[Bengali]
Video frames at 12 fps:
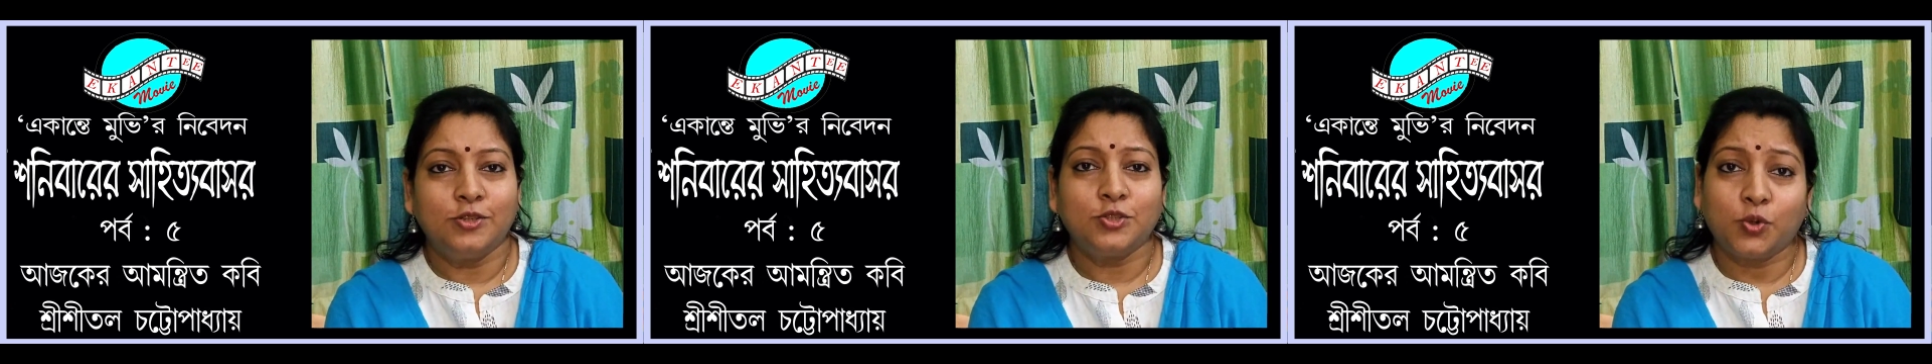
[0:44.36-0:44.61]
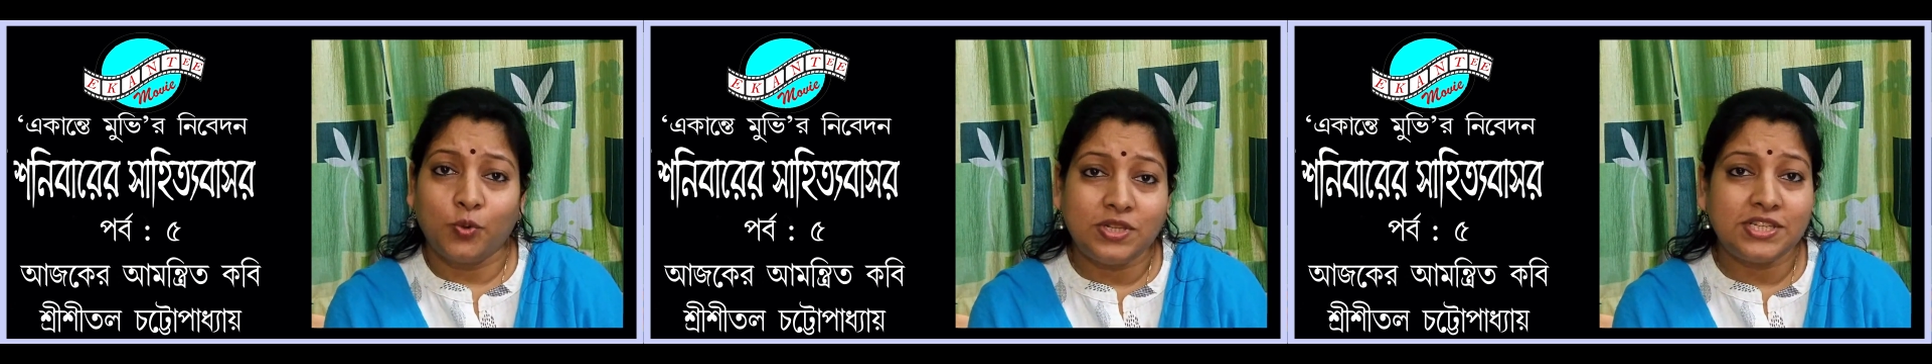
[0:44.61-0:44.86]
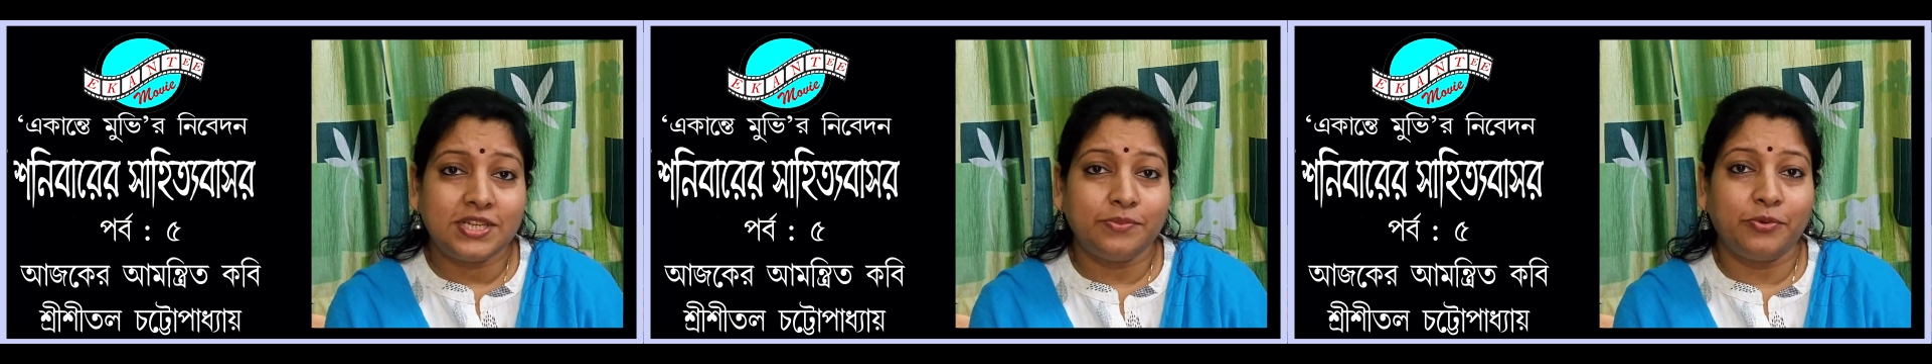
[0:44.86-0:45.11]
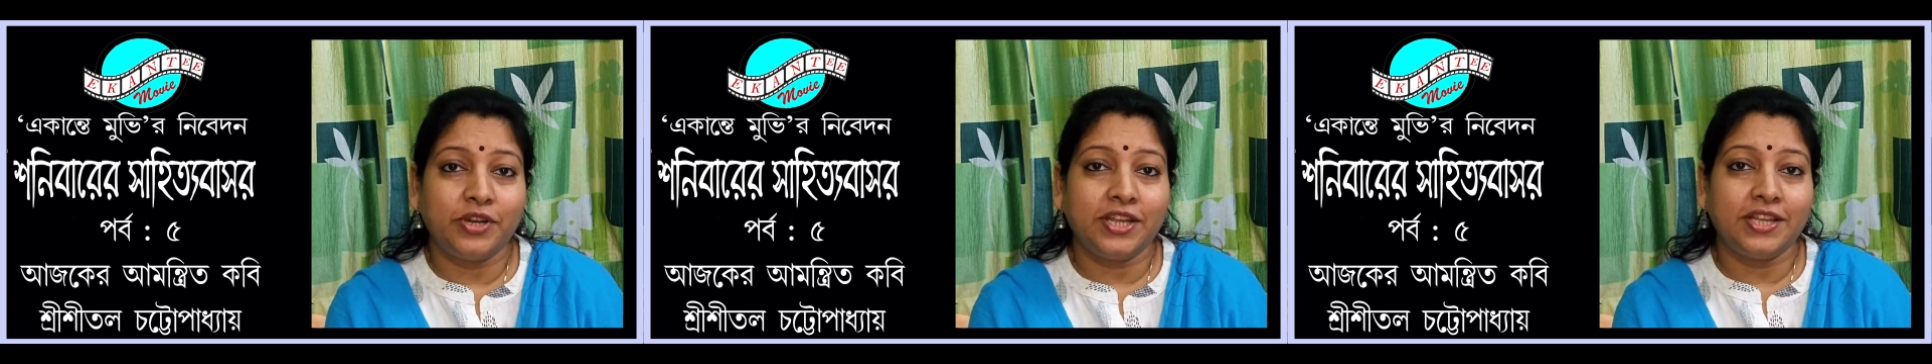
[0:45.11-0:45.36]
স্কুল
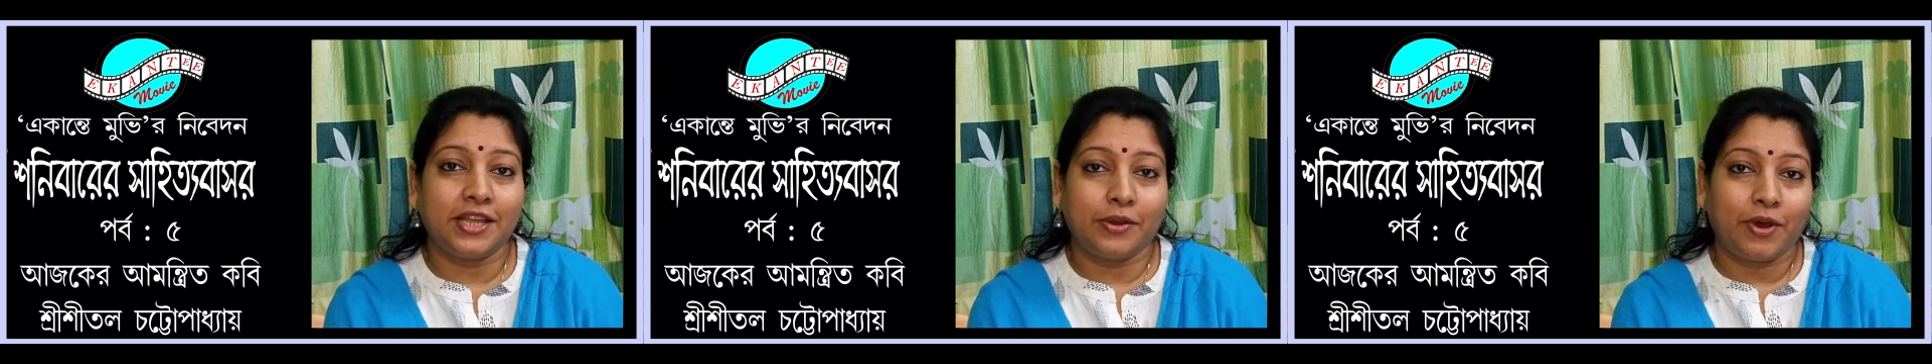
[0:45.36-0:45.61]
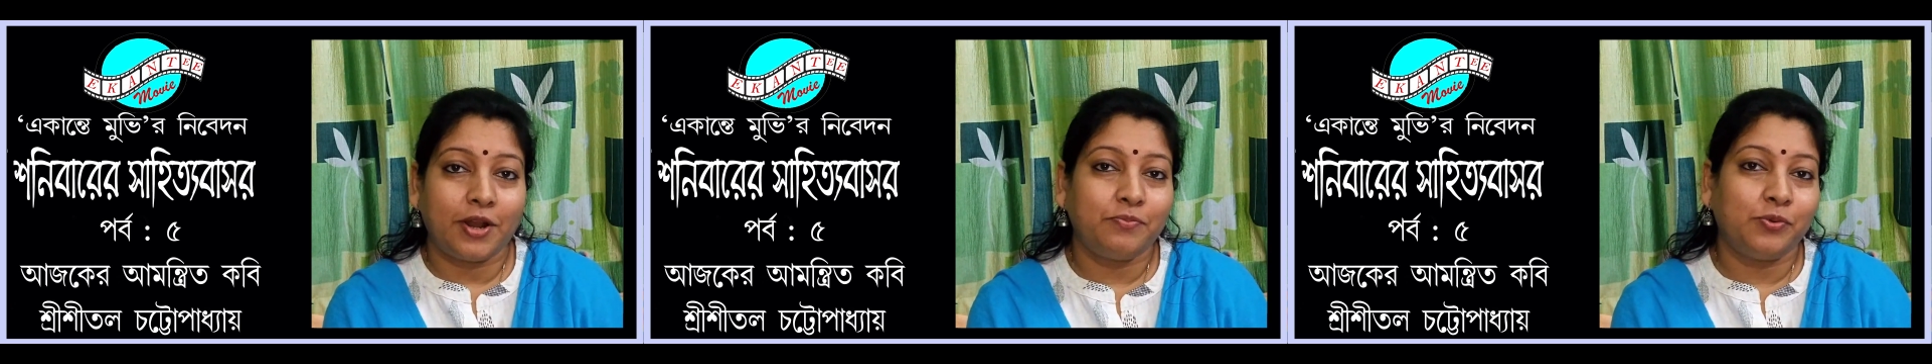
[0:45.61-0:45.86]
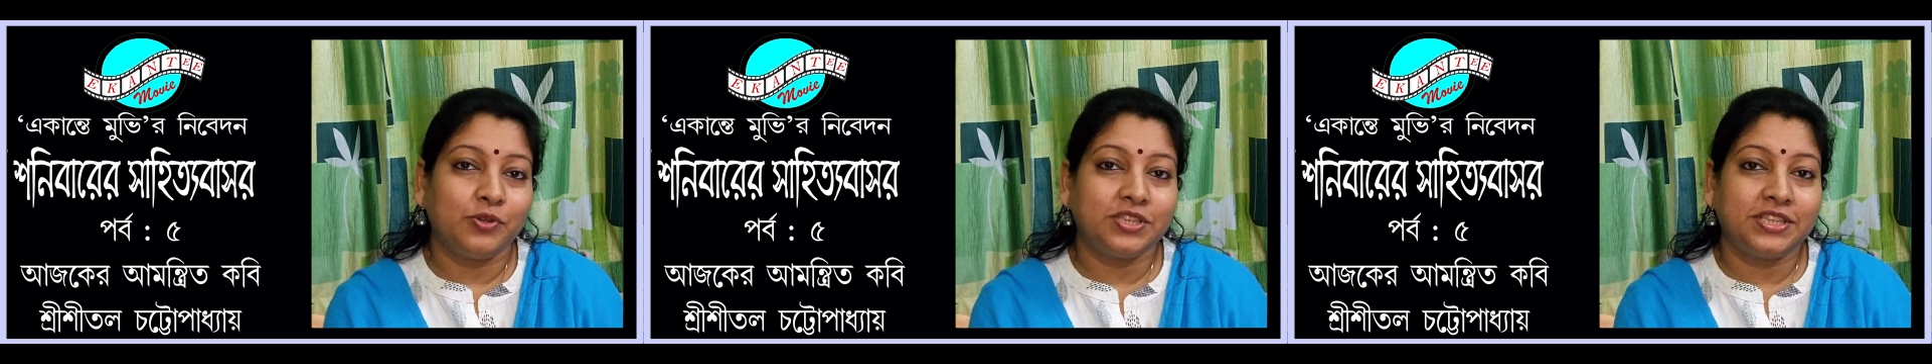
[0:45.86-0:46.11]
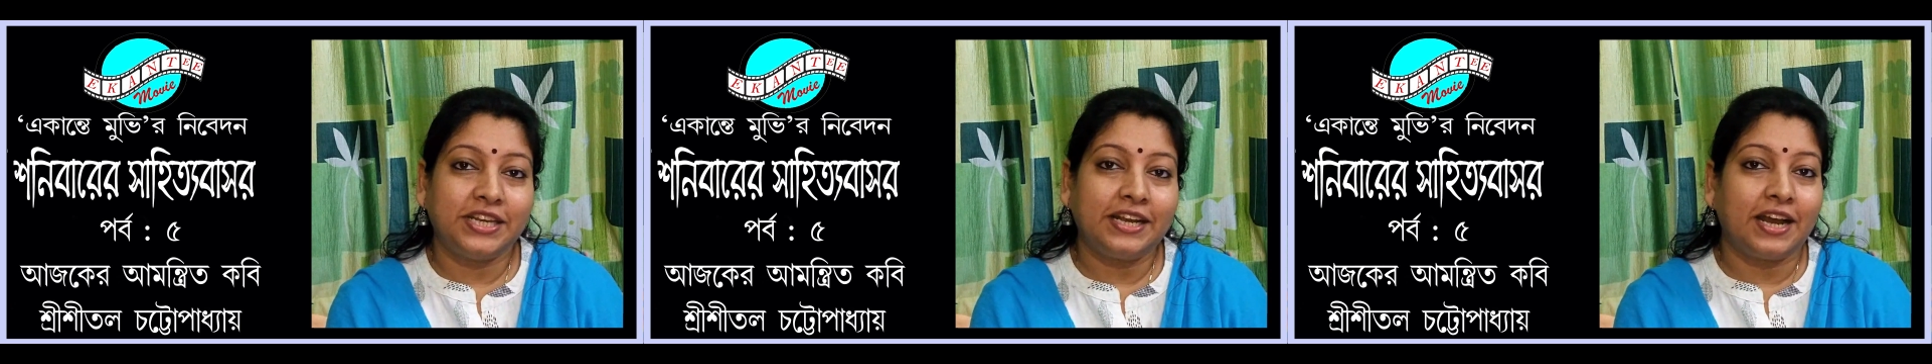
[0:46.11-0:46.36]
জীবনে দেওয়াল
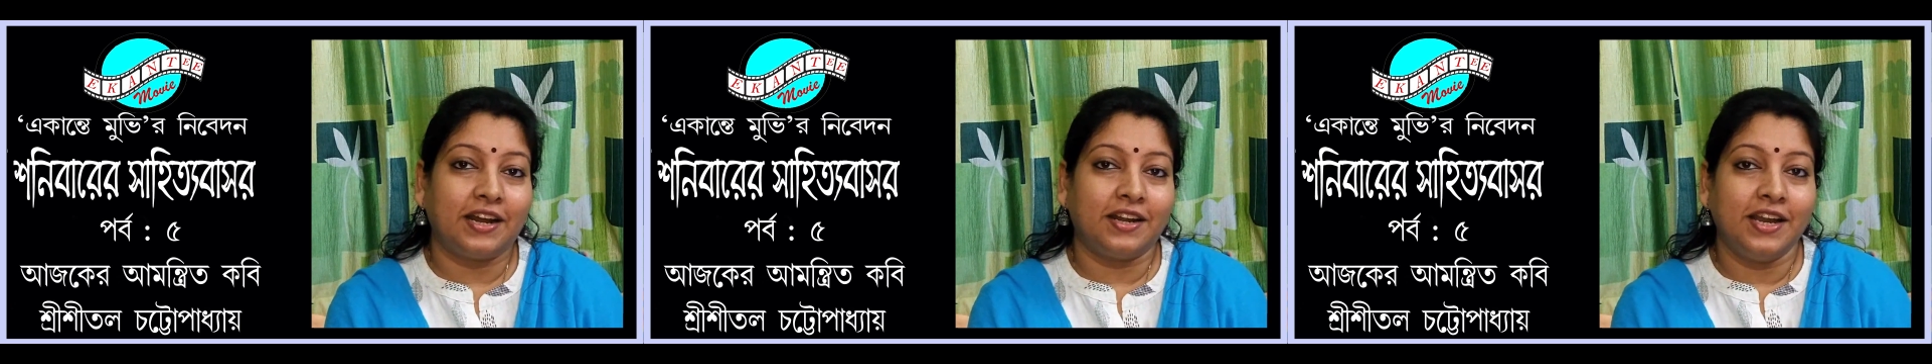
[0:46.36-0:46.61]
পত্রিকার